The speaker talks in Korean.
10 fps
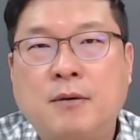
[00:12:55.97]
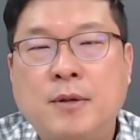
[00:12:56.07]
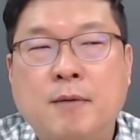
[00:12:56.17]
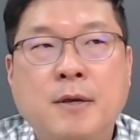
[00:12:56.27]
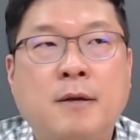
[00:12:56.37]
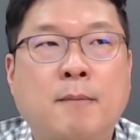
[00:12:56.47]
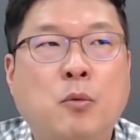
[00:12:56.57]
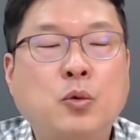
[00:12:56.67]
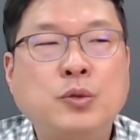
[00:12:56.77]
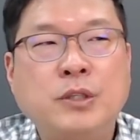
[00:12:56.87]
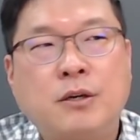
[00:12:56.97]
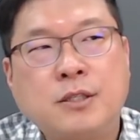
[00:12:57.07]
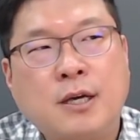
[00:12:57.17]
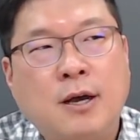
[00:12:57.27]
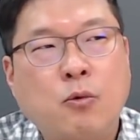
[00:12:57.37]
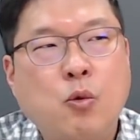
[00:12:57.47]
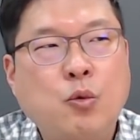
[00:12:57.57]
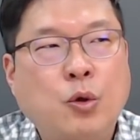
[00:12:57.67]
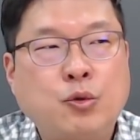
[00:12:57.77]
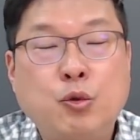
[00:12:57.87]
왜냐하면 모든 경제가
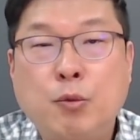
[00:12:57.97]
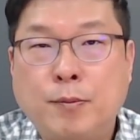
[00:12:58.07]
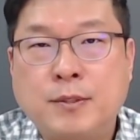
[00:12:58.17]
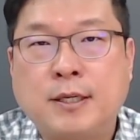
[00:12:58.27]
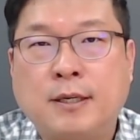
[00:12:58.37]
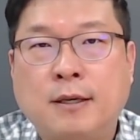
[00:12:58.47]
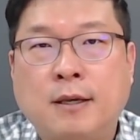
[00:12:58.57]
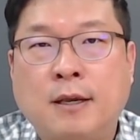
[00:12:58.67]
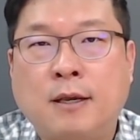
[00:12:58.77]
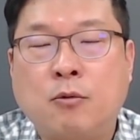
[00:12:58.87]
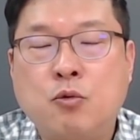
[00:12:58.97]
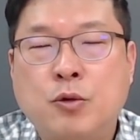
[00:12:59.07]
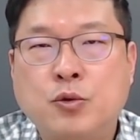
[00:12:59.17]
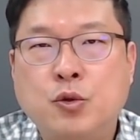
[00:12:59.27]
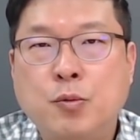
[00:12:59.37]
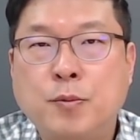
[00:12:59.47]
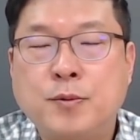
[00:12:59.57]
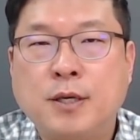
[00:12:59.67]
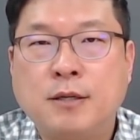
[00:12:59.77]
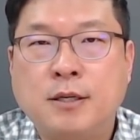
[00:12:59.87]
공급과 수요 법칙, 예, 공급과 수요
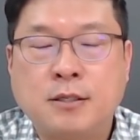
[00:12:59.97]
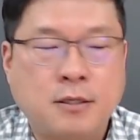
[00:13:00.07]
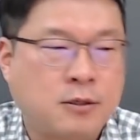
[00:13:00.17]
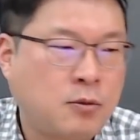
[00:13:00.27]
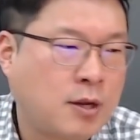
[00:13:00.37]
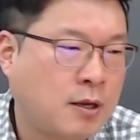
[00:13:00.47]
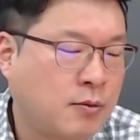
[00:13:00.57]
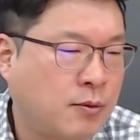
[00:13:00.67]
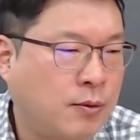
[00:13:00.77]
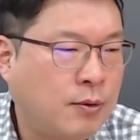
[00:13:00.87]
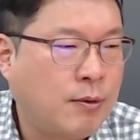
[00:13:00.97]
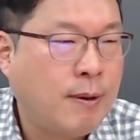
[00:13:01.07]
법칙에 의해서 돌아가는 거고,